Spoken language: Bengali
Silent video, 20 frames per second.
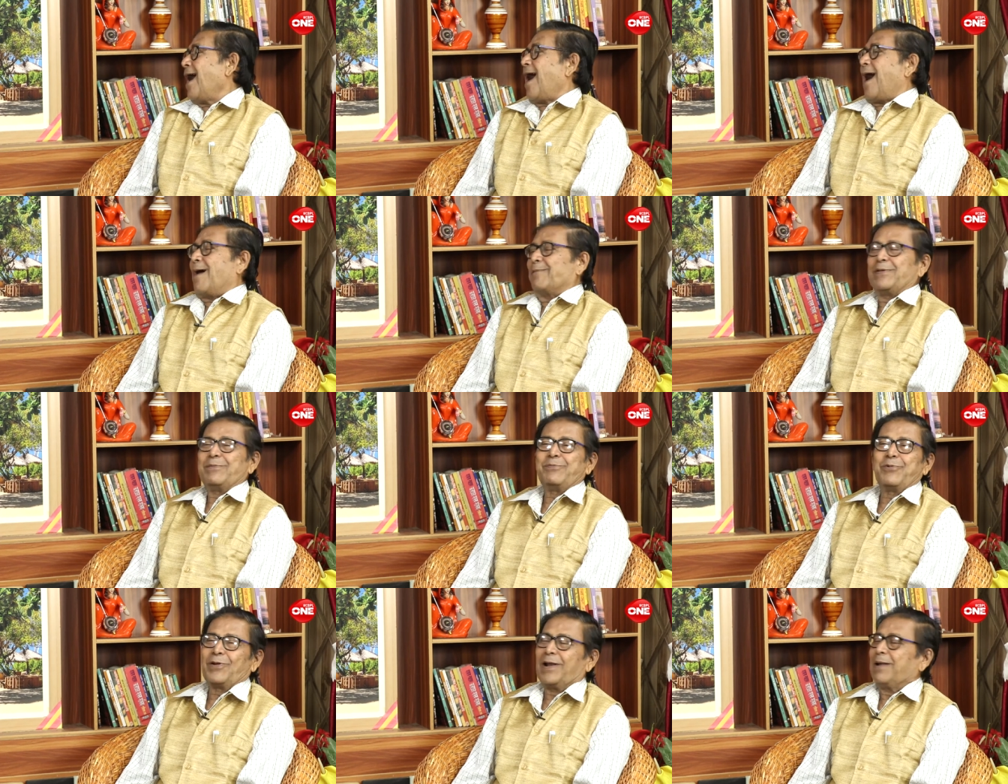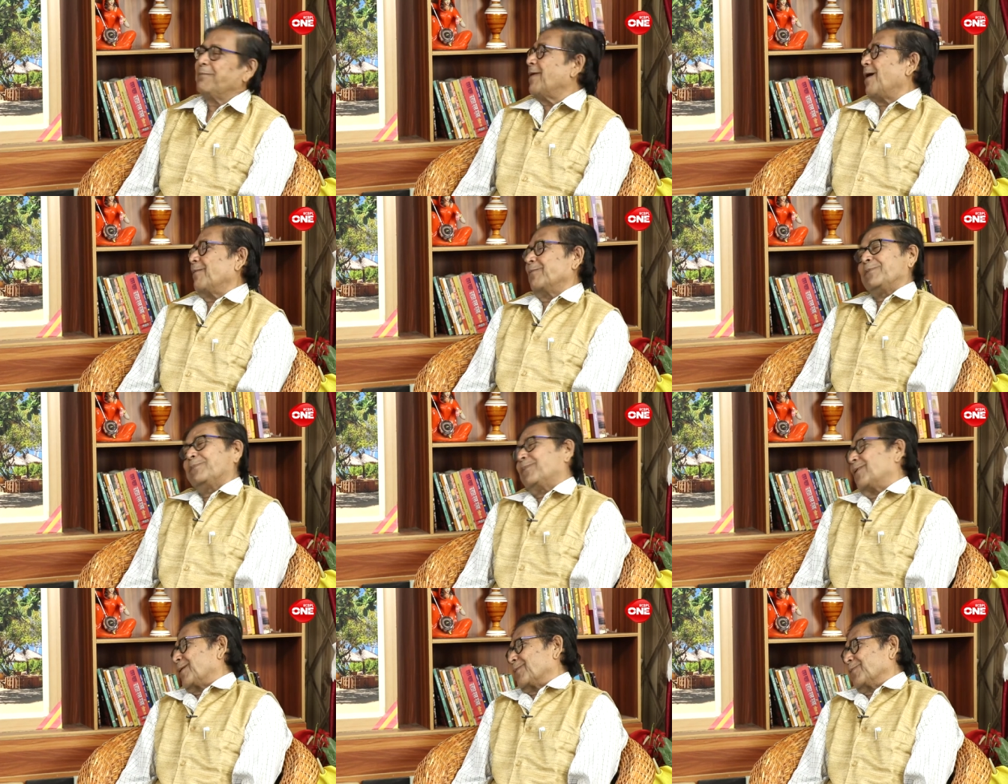আমি বললাম আমি
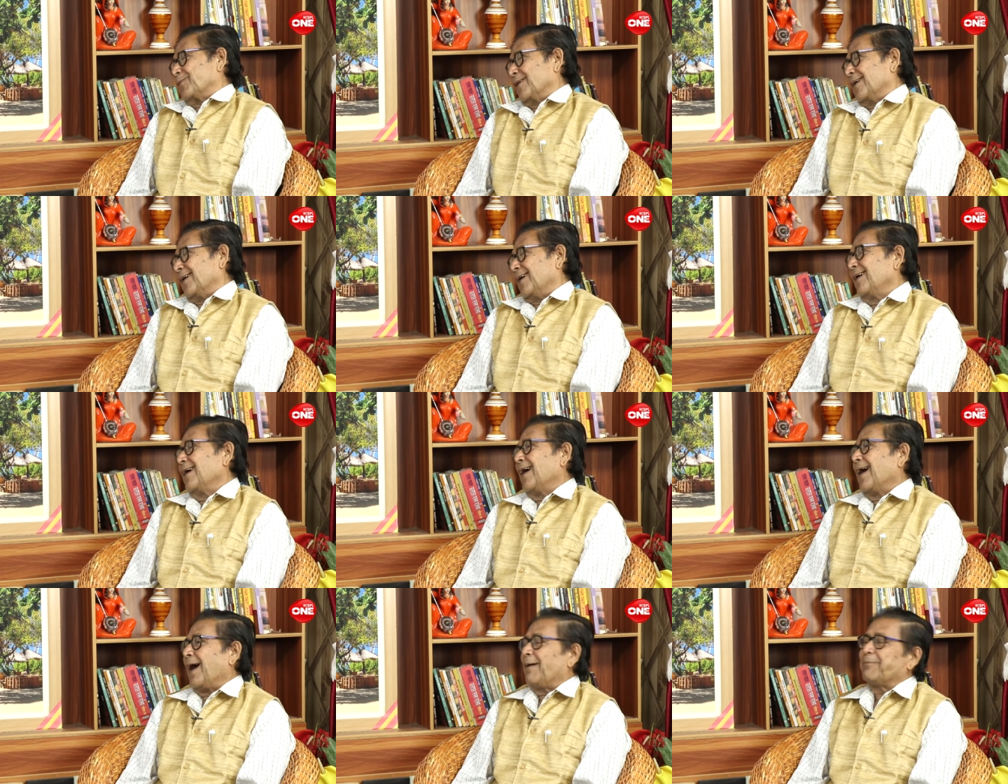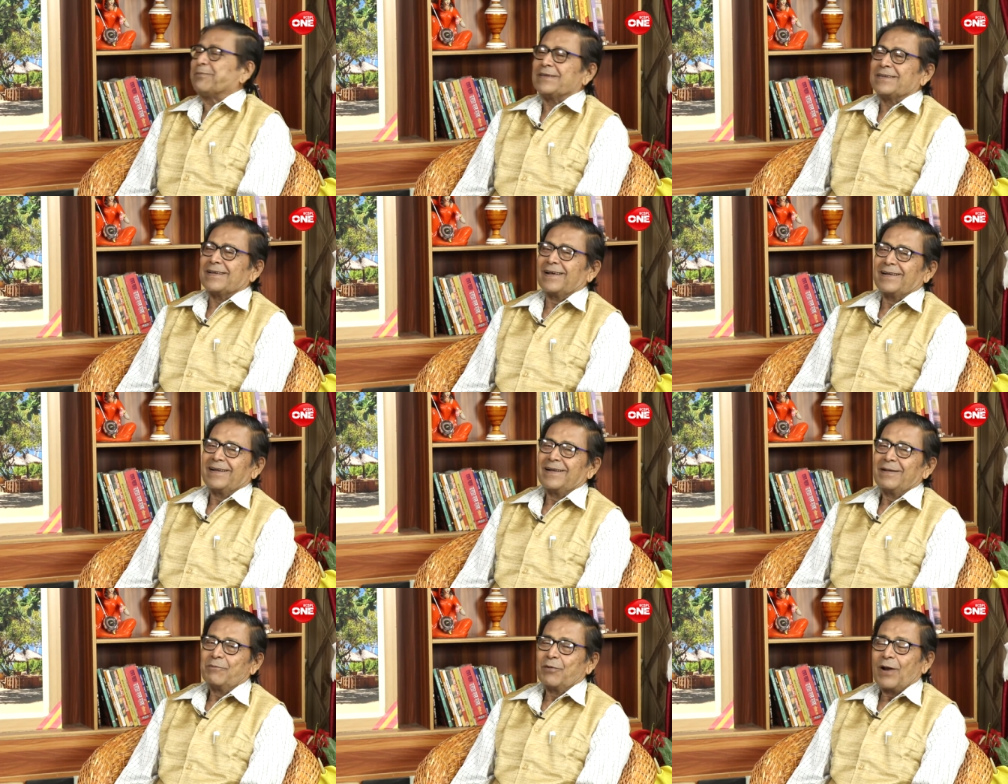পারবো না আপনি যান
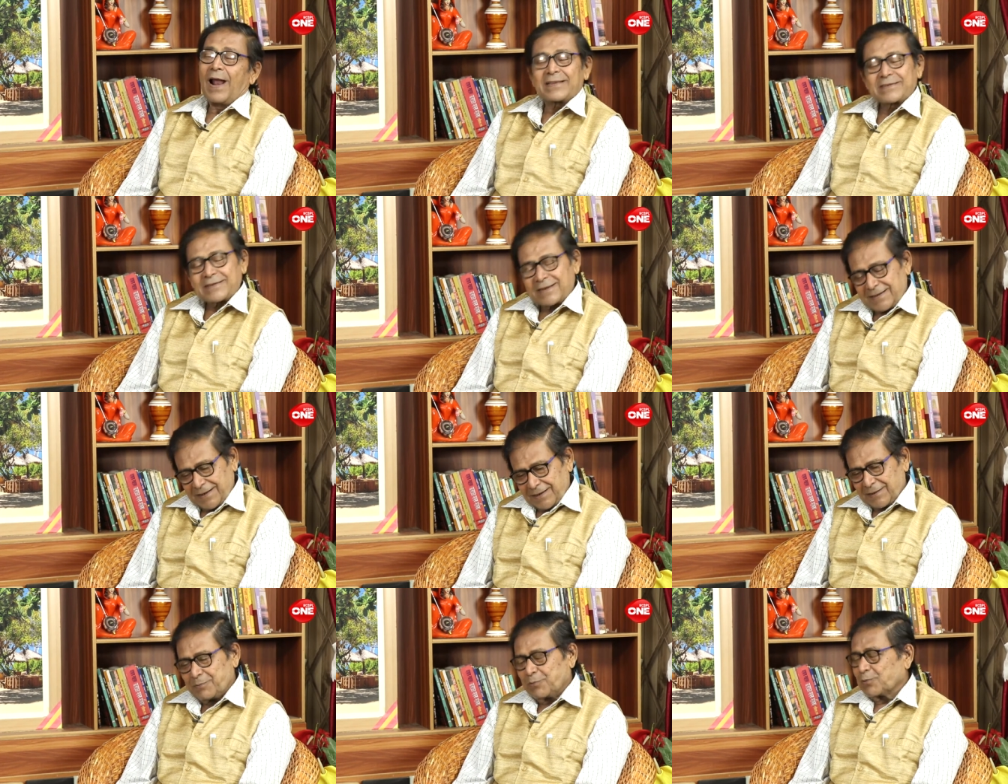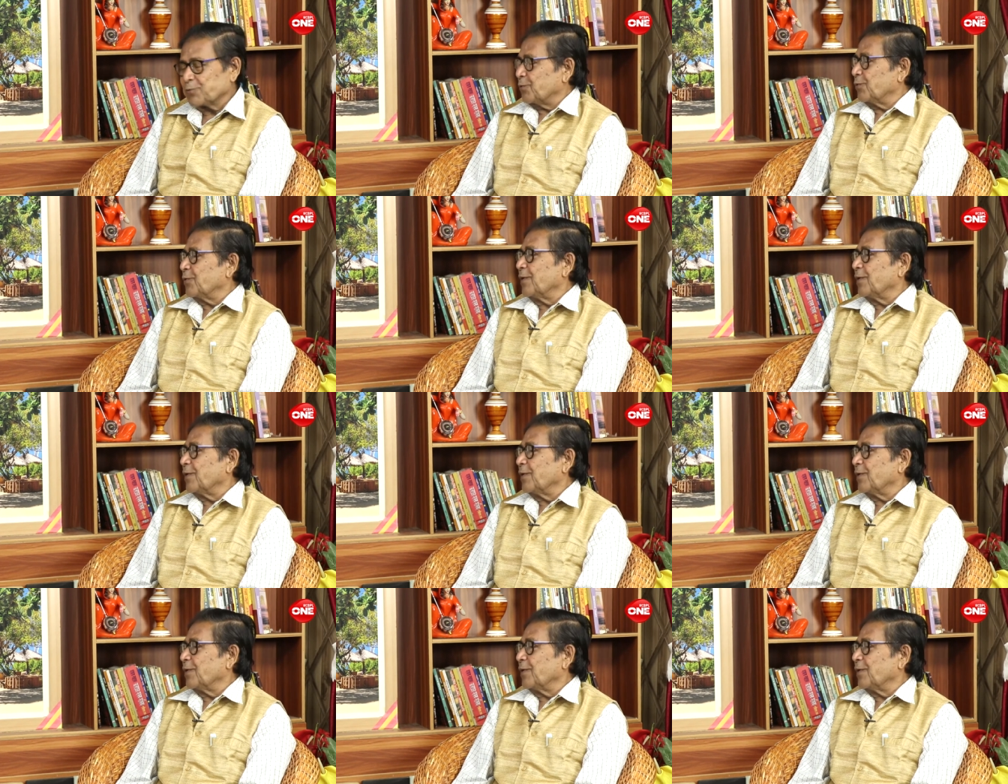বলে আচ্ছা ঠিক আছে বসুন